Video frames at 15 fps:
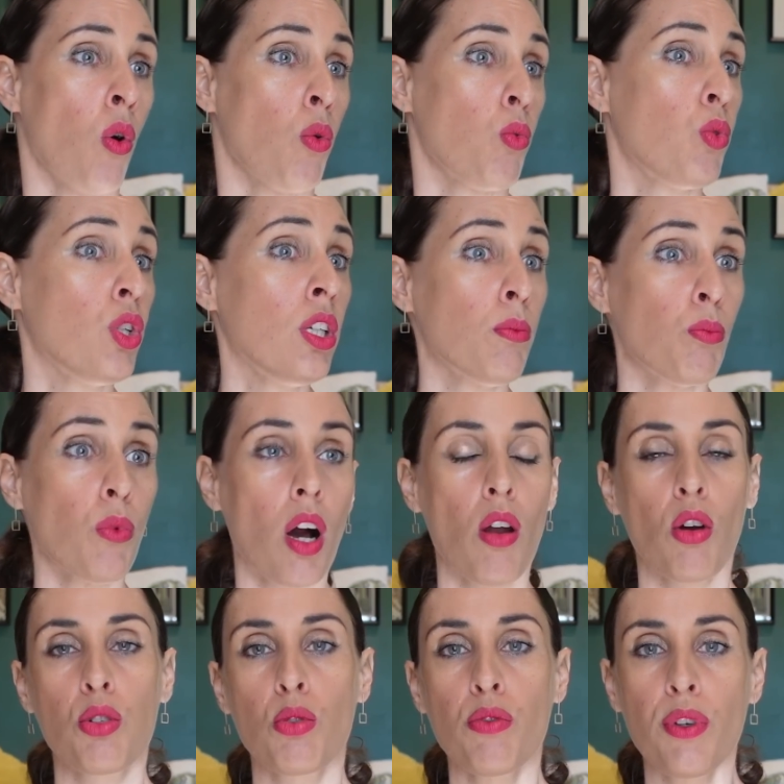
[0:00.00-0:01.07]
Oui, moi,
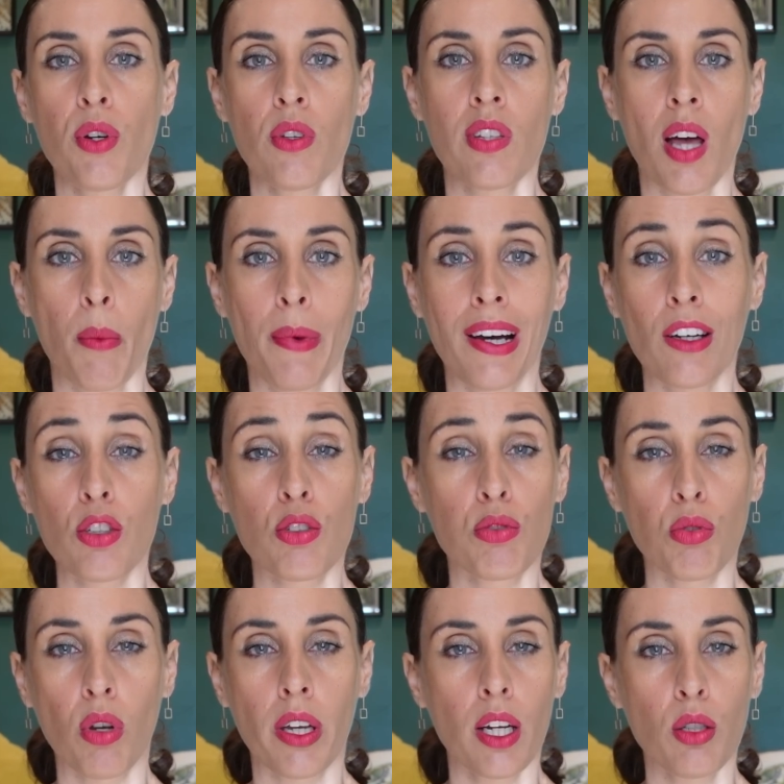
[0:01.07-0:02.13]
alors je trouve que ça marche
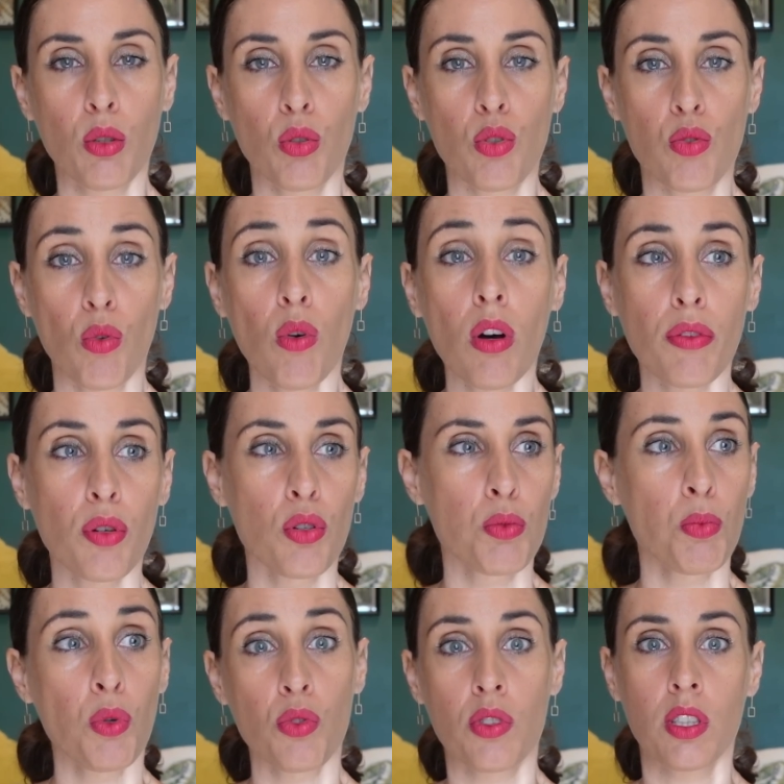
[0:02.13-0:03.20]
sur quelques jours.
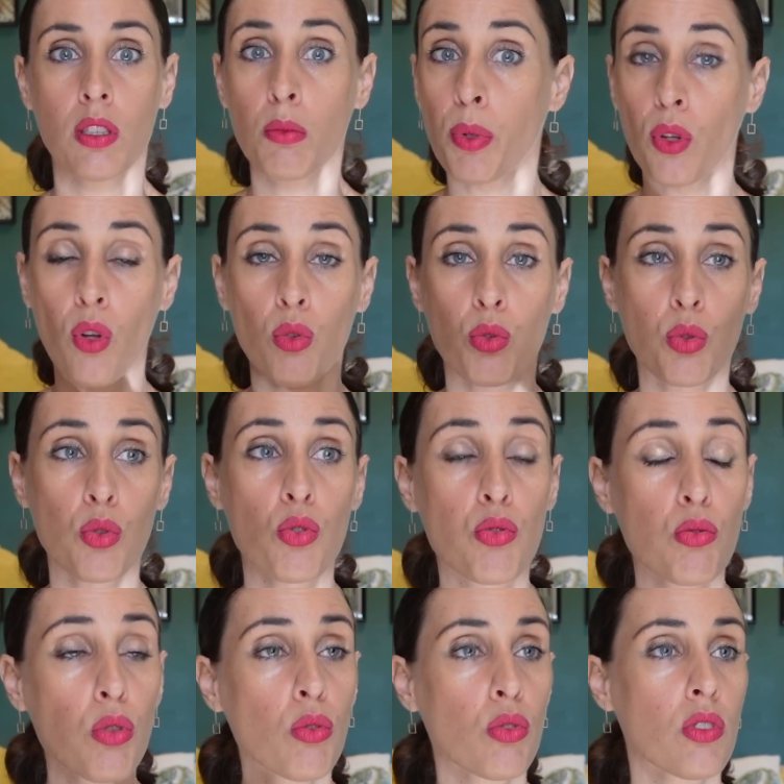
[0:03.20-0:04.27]
Franchement, on se dit, pendant deux
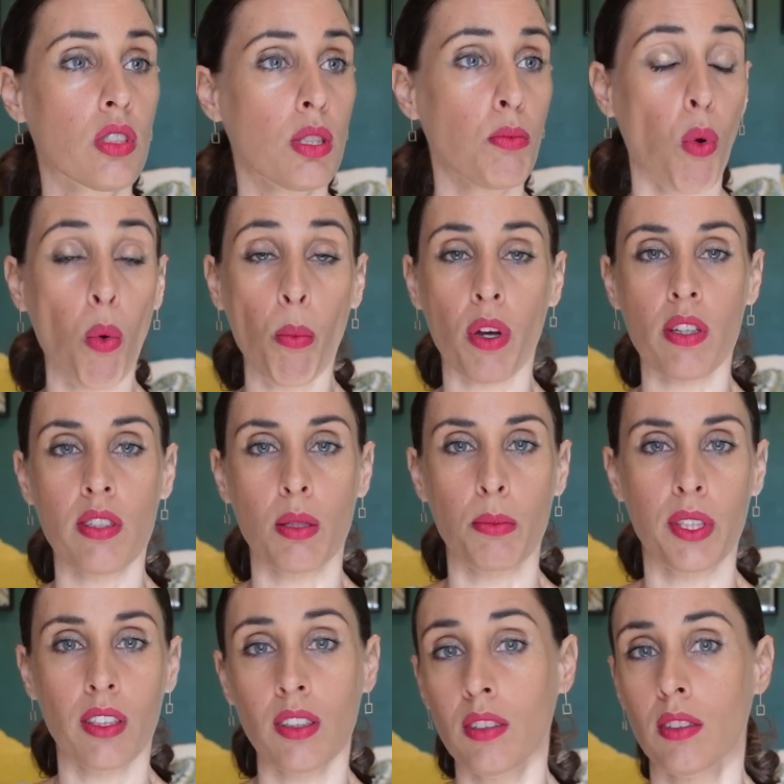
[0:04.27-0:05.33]
jours, on se dit, bon, bah c'est
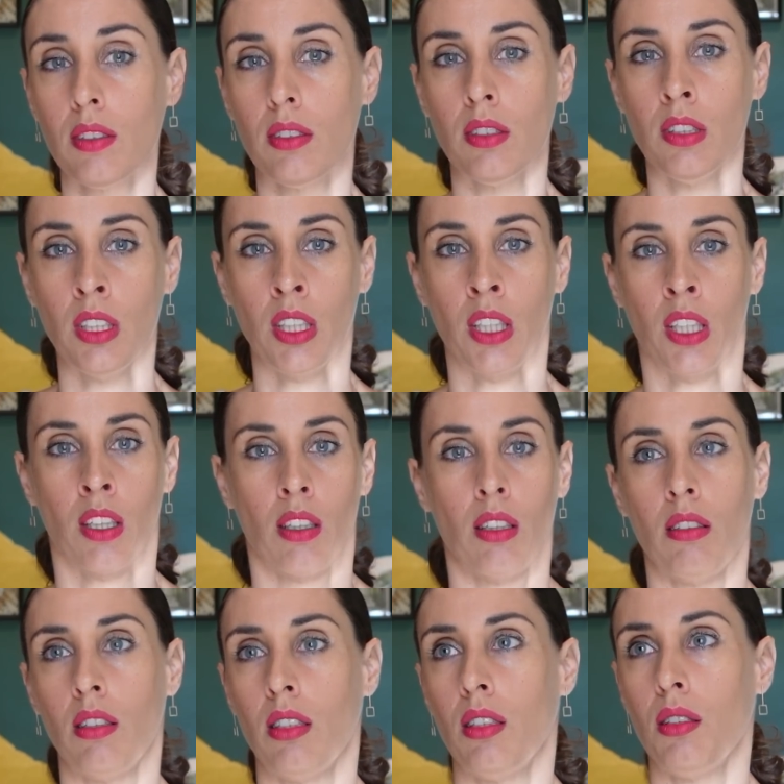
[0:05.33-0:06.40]
bien, euh,
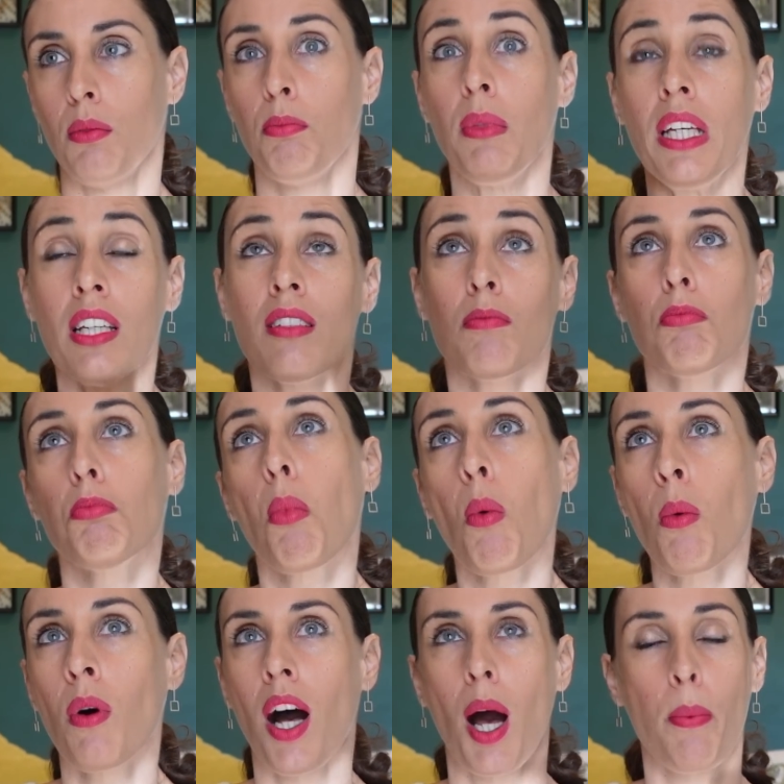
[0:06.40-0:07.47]
euh, mais
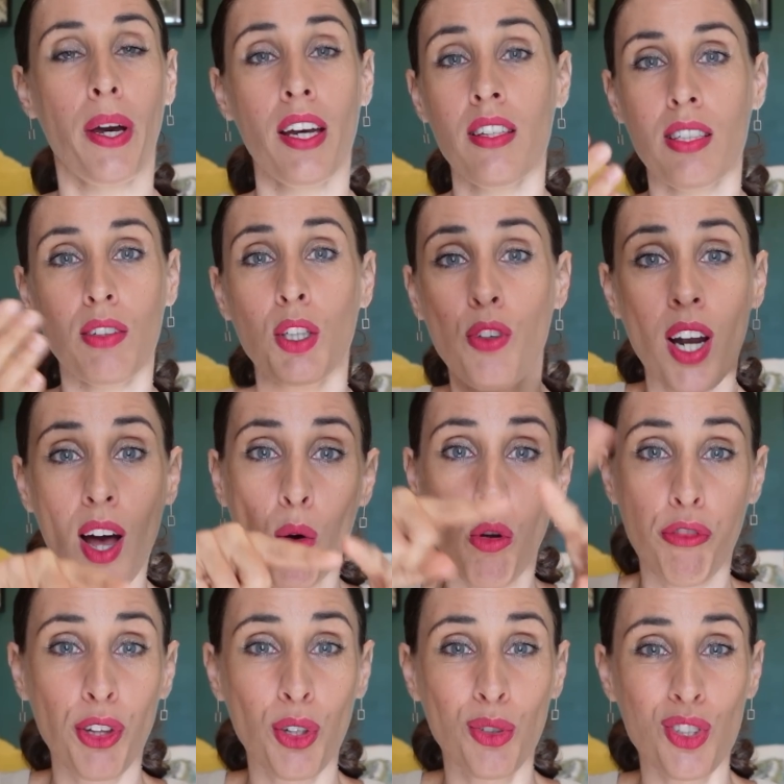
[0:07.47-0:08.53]
bon, après, c'est vrai que voilà, on le
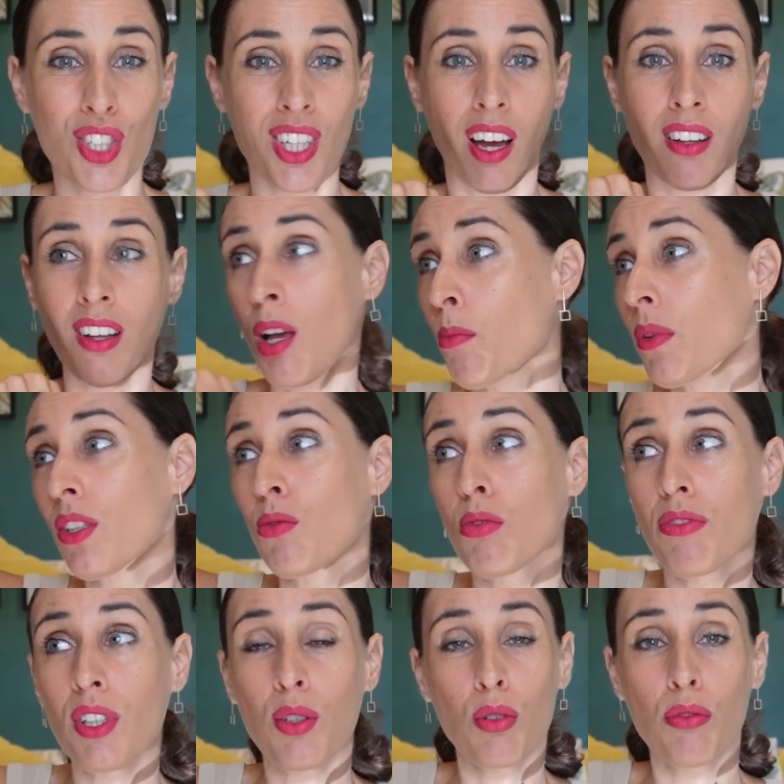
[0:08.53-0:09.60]
fait dans notre jardin, mais il
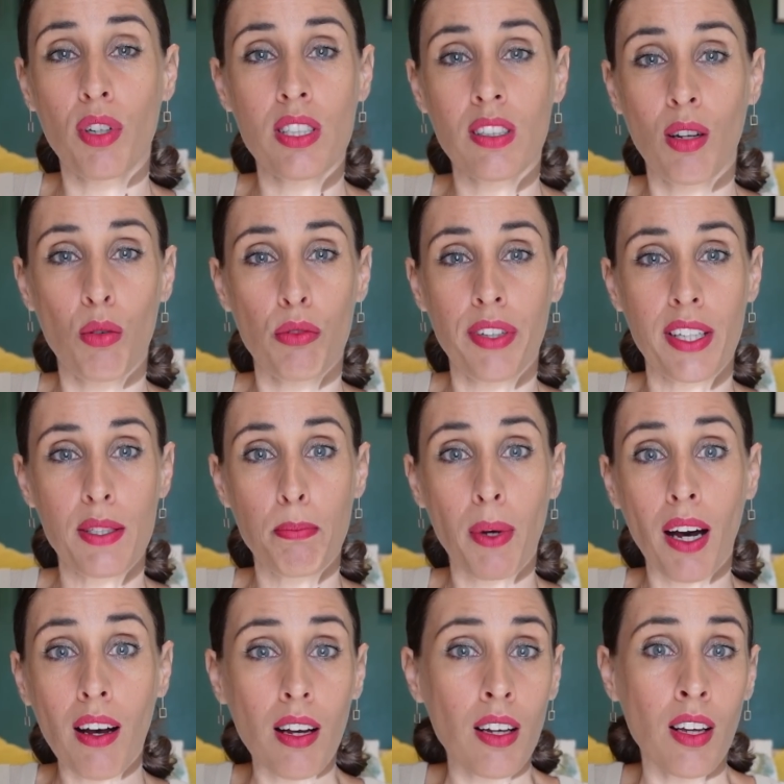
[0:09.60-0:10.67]
suffit que le voisin le fasse
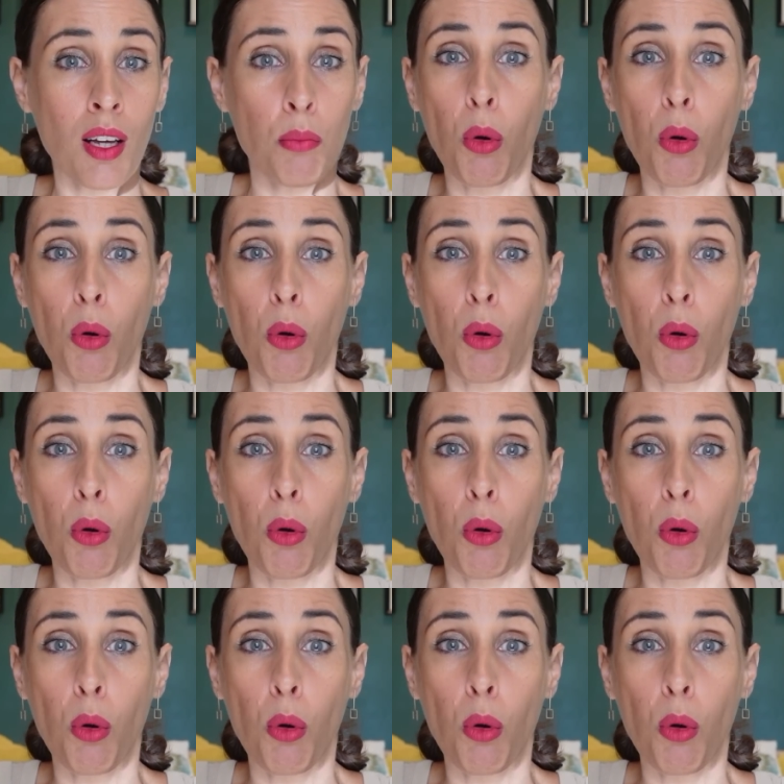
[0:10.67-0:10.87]
pas.